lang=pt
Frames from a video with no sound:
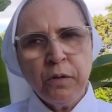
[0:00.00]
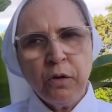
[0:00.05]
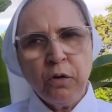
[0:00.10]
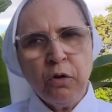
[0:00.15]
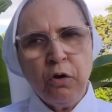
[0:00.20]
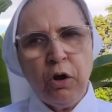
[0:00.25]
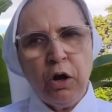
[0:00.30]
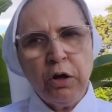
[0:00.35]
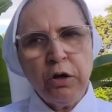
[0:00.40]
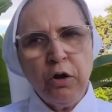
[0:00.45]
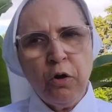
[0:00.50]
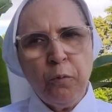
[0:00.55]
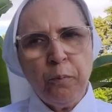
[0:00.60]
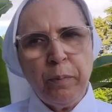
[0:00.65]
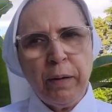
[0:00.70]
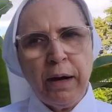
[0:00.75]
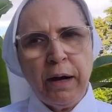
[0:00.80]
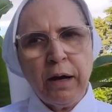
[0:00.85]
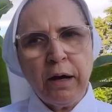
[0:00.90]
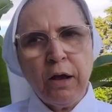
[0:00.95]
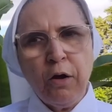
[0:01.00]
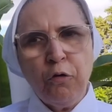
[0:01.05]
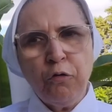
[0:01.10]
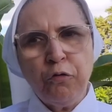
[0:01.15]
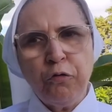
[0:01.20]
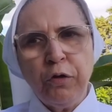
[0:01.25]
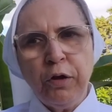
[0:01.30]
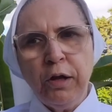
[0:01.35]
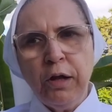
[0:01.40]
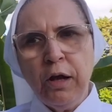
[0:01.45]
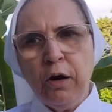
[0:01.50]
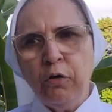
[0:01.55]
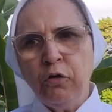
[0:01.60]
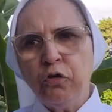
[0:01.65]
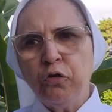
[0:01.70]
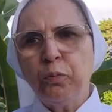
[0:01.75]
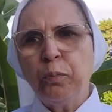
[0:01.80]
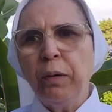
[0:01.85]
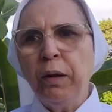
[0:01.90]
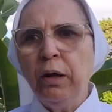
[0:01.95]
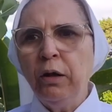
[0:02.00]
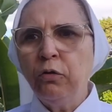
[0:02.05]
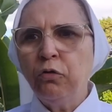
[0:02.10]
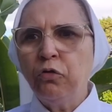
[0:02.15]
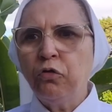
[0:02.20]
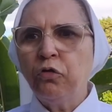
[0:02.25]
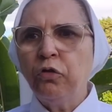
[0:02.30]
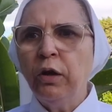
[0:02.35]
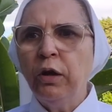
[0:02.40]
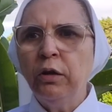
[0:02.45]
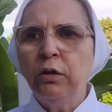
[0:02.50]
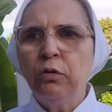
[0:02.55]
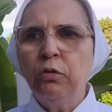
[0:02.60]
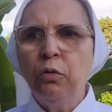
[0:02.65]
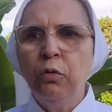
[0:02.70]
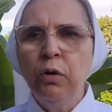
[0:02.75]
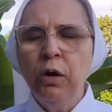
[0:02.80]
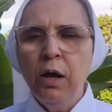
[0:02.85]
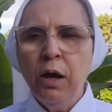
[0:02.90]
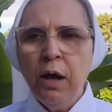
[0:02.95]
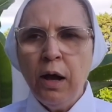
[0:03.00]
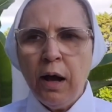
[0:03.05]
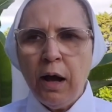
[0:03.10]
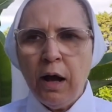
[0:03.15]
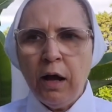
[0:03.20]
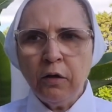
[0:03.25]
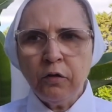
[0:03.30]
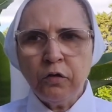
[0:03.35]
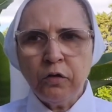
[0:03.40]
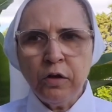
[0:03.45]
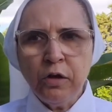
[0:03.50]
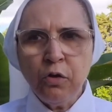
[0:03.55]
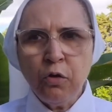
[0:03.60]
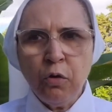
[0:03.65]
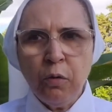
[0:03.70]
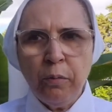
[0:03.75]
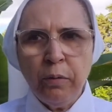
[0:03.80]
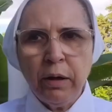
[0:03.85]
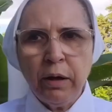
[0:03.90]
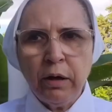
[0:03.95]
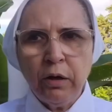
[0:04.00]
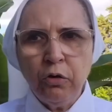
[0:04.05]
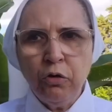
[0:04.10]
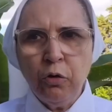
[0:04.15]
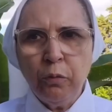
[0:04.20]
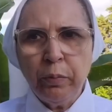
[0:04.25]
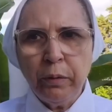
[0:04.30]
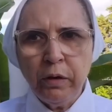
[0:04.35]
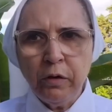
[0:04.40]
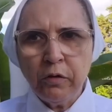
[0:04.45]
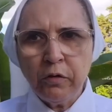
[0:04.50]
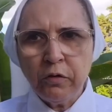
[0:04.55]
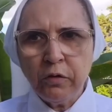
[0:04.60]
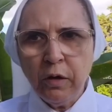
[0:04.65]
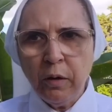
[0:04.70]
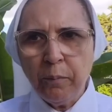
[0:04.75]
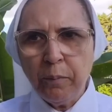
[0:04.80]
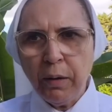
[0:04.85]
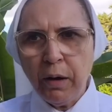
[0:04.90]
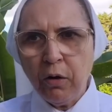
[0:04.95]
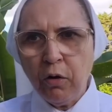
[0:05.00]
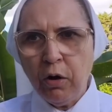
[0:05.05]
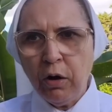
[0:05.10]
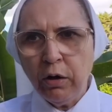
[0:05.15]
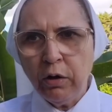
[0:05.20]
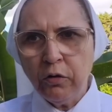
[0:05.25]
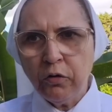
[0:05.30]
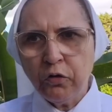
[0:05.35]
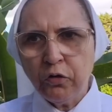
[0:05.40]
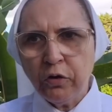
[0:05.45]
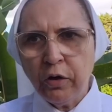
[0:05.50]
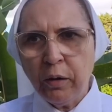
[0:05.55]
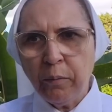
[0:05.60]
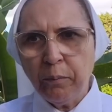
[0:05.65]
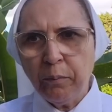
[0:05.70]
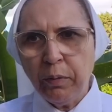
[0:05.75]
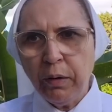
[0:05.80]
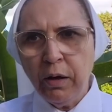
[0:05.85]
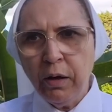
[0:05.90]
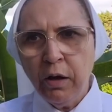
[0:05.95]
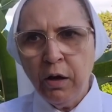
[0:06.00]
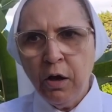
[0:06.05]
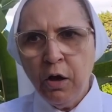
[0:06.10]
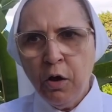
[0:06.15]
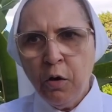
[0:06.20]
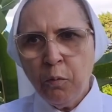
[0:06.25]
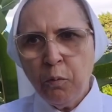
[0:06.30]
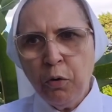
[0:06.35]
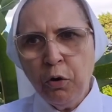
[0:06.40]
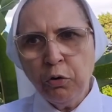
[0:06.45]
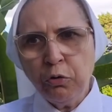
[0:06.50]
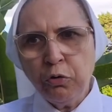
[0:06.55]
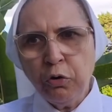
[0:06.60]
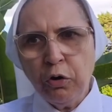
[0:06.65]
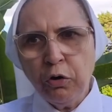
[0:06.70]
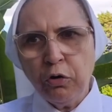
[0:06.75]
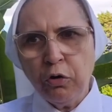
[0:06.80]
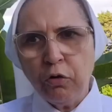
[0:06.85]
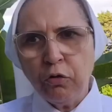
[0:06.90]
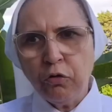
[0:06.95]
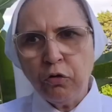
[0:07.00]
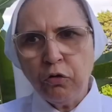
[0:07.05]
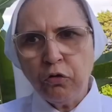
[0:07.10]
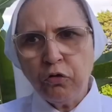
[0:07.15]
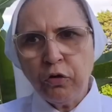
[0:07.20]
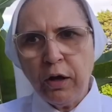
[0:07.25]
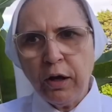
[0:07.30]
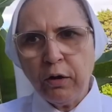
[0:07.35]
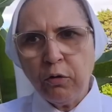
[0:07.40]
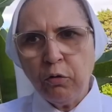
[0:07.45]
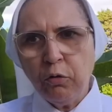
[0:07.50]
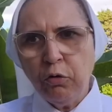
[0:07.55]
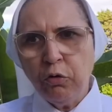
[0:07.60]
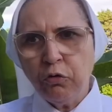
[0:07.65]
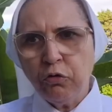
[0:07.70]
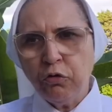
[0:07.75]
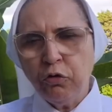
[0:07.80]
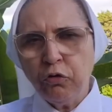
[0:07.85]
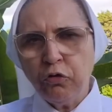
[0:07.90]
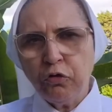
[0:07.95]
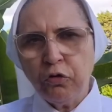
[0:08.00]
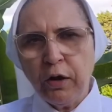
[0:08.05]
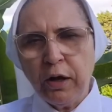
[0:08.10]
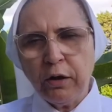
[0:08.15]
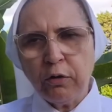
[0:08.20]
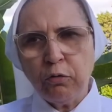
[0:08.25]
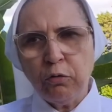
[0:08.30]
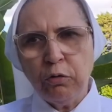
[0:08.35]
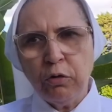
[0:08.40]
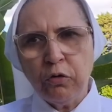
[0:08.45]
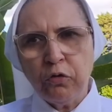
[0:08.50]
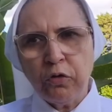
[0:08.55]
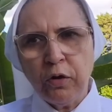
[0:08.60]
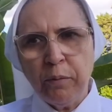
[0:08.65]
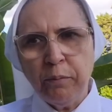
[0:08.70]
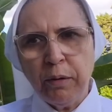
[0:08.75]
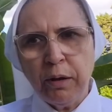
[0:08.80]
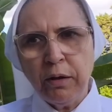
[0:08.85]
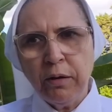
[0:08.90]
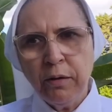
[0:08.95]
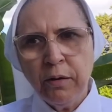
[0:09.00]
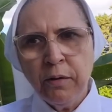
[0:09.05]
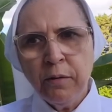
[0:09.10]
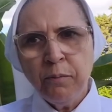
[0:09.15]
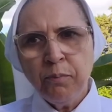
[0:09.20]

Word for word: Glória ao Pai, ao Filho e ao Espírito Santo, assim como era no princípio, agora e sempre, por todos os séculos dos séculos. Amém.